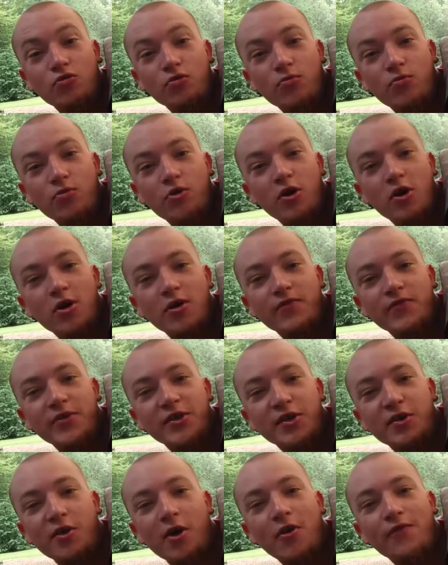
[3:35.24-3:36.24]
Guten Morgen, wir
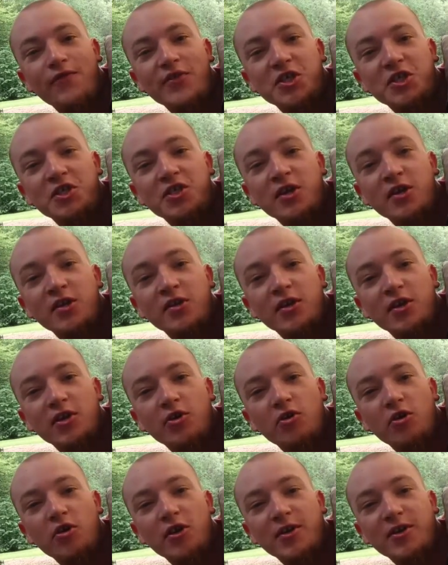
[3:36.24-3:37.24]
sind auferstanden, der
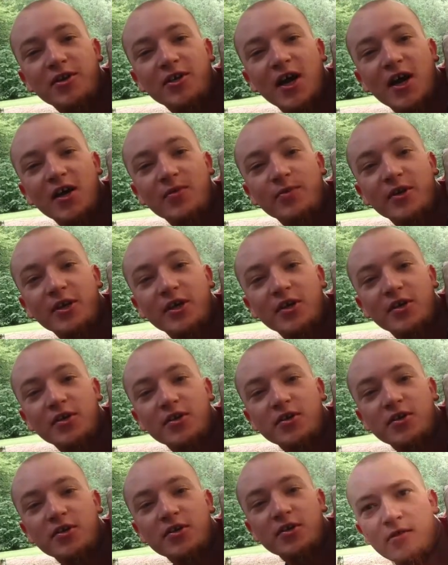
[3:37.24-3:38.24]
neue Tag
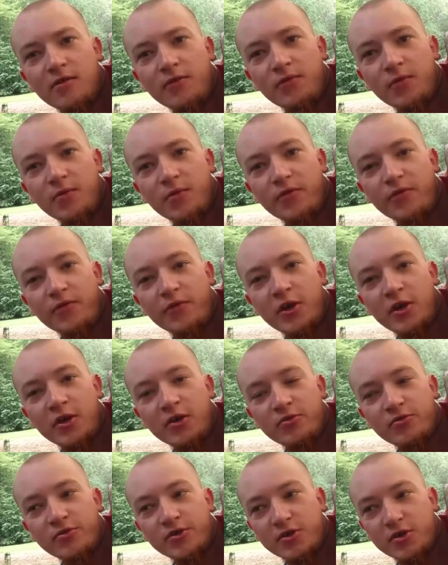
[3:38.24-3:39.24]
beginnt und wir
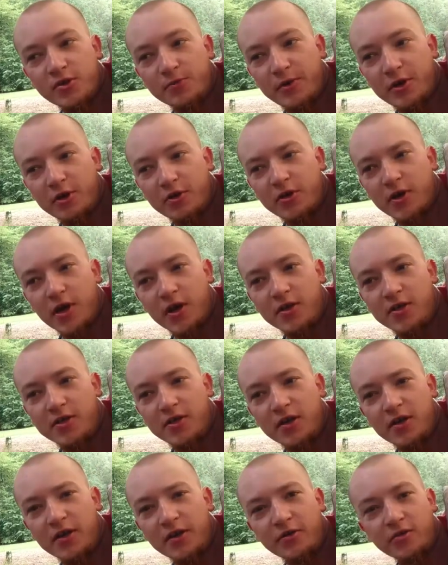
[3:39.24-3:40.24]
befinden uns immer noch in der
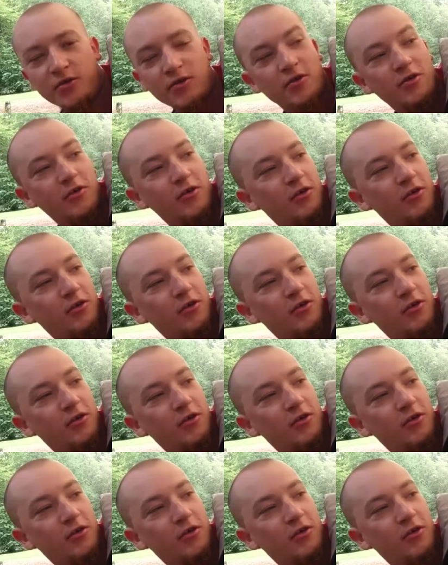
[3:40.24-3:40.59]
Niederlande.